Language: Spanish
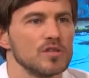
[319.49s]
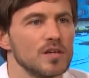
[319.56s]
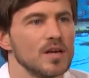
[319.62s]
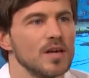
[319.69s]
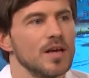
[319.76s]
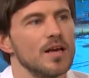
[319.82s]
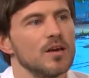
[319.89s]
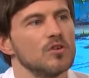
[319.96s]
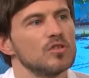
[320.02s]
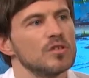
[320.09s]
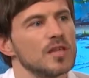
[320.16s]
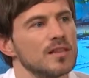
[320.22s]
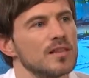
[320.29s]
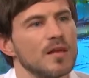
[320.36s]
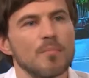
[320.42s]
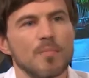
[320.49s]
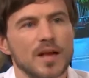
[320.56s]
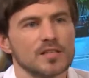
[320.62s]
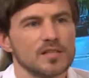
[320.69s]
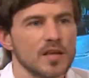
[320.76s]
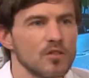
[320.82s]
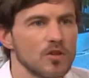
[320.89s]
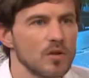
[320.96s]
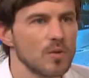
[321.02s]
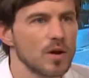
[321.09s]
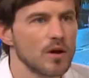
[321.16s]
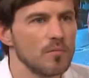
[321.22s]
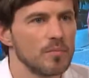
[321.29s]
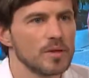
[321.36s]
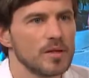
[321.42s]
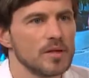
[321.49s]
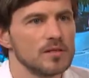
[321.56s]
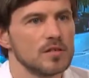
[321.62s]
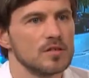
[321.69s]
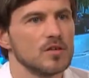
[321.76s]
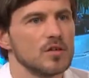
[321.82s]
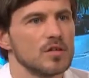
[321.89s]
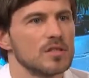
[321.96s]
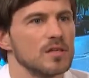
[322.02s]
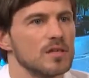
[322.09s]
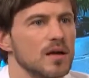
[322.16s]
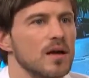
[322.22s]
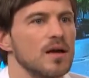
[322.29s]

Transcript: Es decir, no se está desplazando ninguna competencia, sino que se